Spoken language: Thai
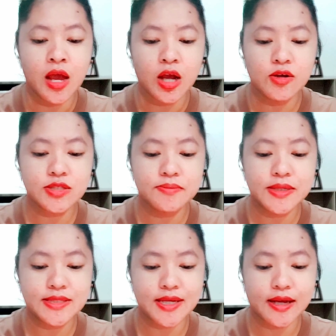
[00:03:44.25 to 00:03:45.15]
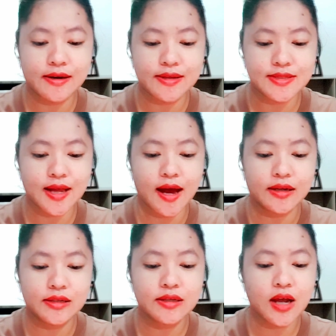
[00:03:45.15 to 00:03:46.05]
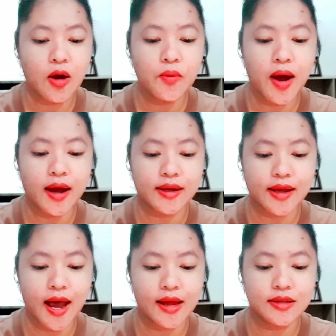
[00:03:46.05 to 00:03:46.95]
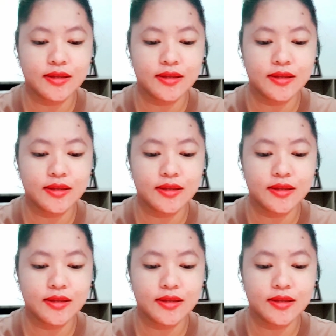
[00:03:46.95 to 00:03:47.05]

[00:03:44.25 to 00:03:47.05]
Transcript: ก็จะมีใจกระสันเข้าหากัน